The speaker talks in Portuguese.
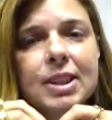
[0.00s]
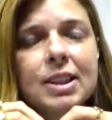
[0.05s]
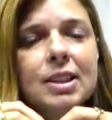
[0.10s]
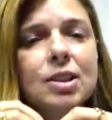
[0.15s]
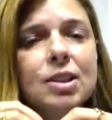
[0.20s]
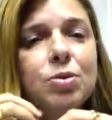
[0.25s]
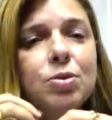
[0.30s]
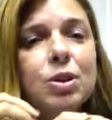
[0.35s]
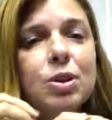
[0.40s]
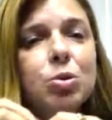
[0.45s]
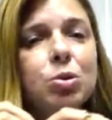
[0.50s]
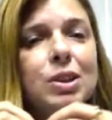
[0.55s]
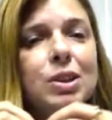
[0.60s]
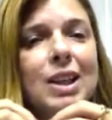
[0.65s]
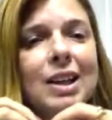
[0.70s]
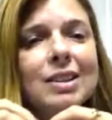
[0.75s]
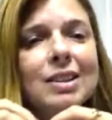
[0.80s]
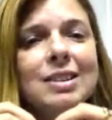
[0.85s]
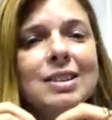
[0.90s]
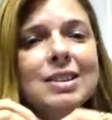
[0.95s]
certa
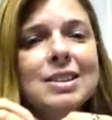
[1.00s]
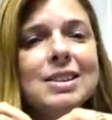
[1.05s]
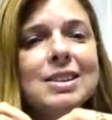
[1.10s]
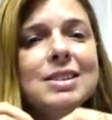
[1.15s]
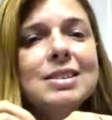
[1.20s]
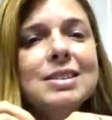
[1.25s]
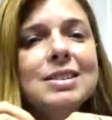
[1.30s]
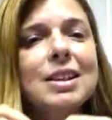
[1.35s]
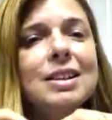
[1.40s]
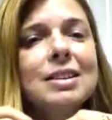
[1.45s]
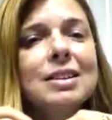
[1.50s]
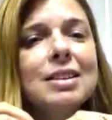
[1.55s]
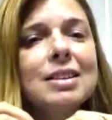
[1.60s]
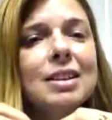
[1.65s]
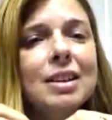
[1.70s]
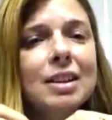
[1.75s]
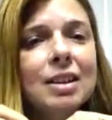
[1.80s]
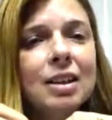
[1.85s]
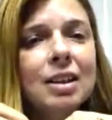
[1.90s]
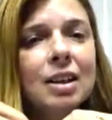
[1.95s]
dificuldade de
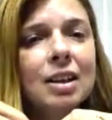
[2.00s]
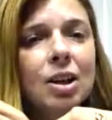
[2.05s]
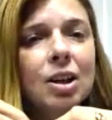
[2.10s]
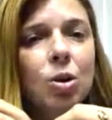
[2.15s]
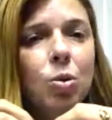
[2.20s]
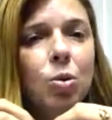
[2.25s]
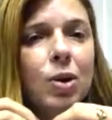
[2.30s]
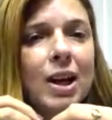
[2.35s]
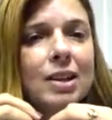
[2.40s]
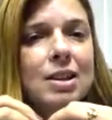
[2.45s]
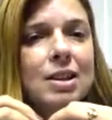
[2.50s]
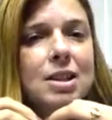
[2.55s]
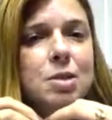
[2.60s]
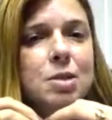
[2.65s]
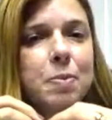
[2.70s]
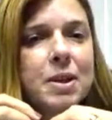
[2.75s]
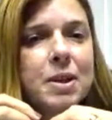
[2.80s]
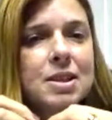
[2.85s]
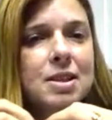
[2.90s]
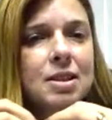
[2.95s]
entender o que é está
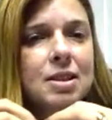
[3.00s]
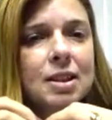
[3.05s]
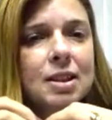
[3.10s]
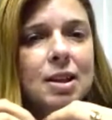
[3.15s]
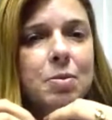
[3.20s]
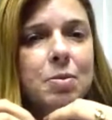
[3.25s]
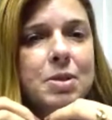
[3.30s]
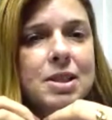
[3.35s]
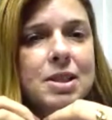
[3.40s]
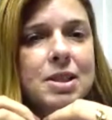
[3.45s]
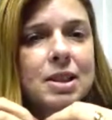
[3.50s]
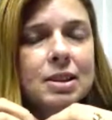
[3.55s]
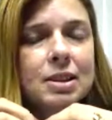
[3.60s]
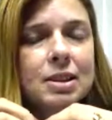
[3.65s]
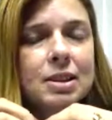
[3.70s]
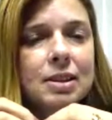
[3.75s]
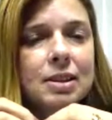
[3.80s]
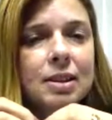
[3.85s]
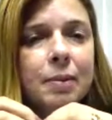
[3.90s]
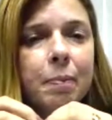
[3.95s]
se passando na cabeça
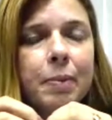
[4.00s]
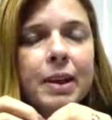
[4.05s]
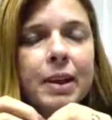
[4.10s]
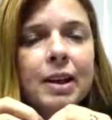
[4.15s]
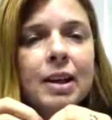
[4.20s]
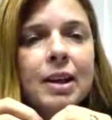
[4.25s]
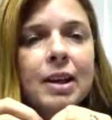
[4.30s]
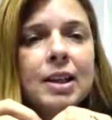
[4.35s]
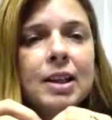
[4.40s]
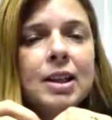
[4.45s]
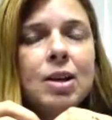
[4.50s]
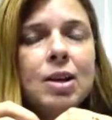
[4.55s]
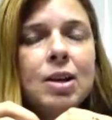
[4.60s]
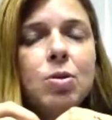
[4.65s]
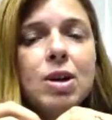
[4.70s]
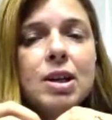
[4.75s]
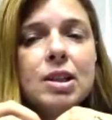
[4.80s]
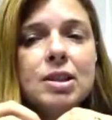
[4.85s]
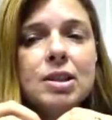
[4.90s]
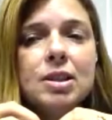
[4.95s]
dele. E
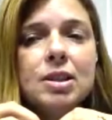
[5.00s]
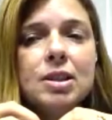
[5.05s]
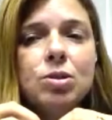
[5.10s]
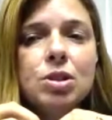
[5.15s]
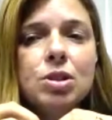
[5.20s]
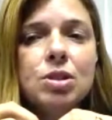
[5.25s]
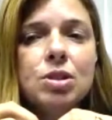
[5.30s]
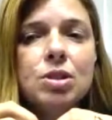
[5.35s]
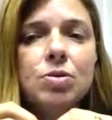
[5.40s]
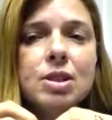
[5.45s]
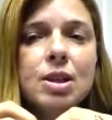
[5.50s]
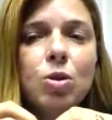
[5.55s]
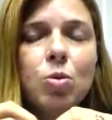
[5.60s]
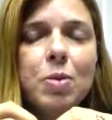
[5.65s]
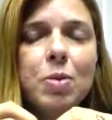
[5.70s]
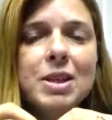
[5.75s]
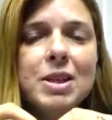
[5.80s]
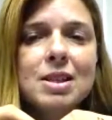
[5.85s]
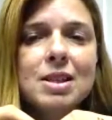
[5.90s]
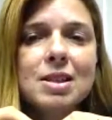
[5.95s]
eu acredito, se
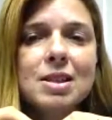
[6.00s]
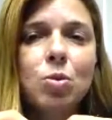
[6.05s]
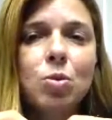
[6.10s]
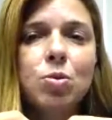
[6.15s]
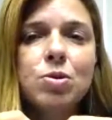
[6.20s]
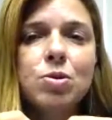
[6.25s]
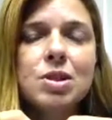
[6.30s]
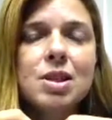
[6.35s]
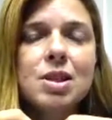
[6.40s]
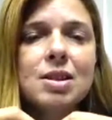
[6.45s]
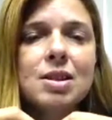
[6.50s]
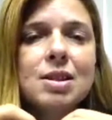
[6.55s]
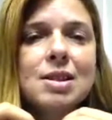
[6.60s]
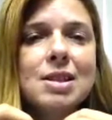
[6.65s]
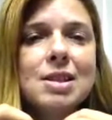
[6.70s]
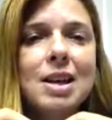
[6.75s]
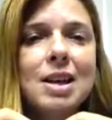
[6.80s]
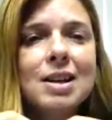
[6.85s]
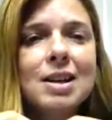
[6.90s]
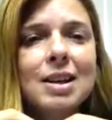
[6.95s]
você começa a se
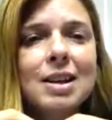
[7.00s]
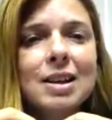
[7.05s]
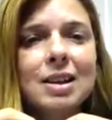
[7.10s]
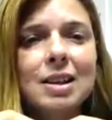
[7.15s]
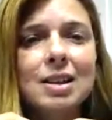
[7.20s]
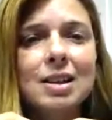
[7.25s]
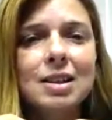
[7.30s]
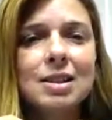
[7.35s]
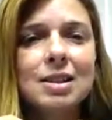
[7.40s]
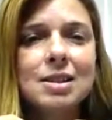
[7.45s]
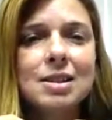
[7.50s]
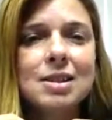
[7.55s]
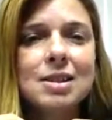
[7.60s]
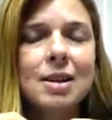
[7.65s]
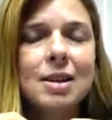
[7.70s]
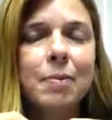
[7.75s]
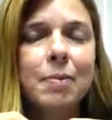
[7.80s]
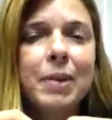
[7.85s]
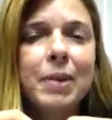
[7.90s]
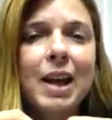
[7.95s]
conscientizar a
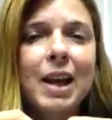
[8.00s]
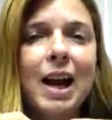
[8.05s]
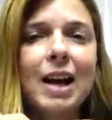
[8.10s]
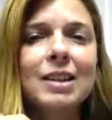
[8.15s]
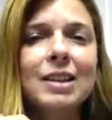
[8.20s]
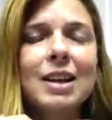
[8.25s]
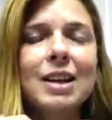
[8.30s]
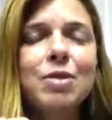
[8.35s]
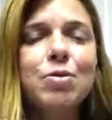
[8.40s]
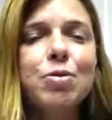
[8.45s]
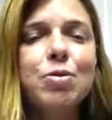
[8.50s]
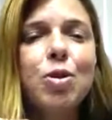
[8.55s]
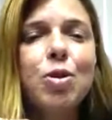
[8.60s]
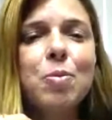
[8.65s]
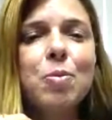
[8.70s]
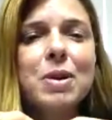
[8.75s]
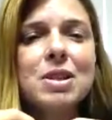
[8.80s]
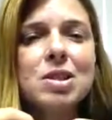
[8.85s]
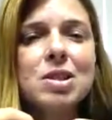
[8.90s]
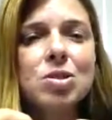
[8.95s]
criança, a dar
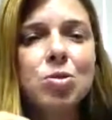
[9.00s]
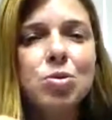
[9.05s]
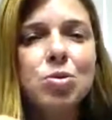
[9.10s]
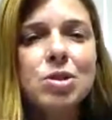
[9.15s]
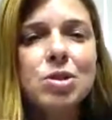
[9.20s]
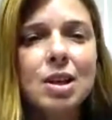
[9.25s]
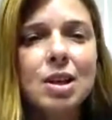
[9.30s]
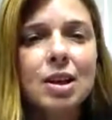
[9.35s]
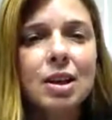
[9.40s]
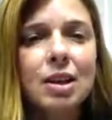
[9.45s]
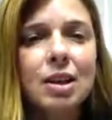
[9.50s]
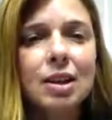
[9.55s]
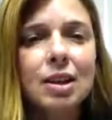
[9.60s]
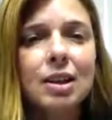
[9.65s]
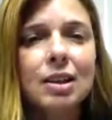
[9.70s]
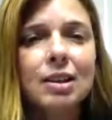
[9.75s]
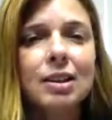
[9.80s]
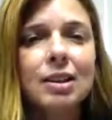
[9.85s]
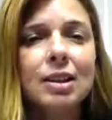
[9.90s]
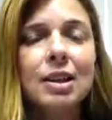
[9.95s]
informações a
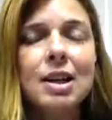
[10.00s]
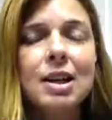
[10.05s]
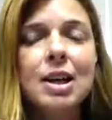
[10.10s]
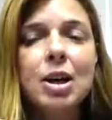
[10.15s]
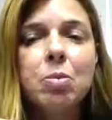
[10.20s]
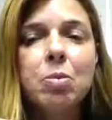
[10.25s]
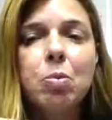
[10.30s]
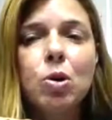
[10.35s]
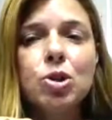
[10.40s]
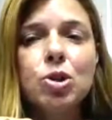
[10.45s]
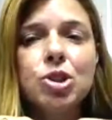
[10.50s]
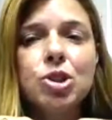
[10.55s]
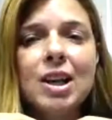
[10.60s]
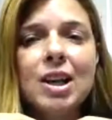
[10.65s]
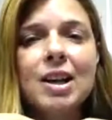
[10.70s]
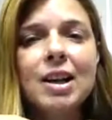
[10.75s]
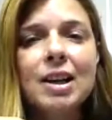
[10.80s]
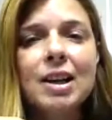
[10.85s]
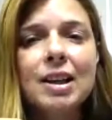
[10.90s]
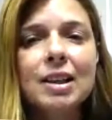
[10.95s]
ela,
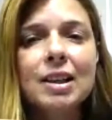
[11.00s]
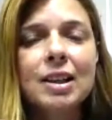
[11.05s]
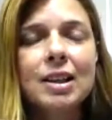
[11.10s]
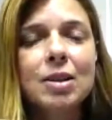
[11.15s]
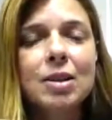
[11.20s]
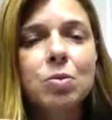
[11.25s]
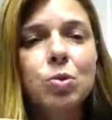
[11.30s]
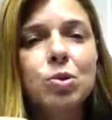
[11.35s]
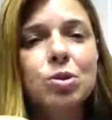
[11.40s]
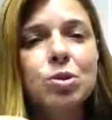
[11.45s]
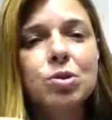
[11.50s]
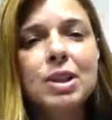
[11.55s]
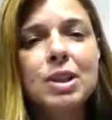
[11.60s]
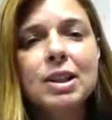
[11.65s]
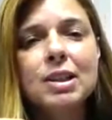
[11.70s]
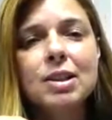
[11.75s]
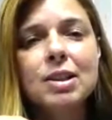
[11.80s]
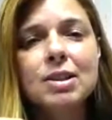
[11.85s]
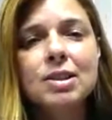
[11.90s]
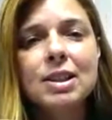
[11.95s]
mostrar a ela que muito
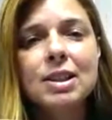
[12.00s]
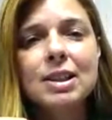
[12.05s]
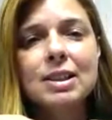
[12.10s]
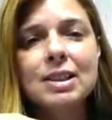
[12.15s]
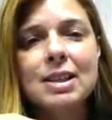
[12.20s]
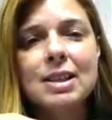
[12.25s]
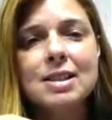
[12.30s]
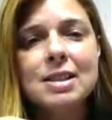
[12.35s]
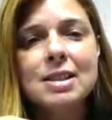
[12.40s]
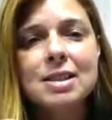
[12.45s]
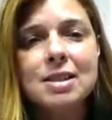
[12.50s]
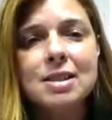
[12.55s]
daqueles que ele está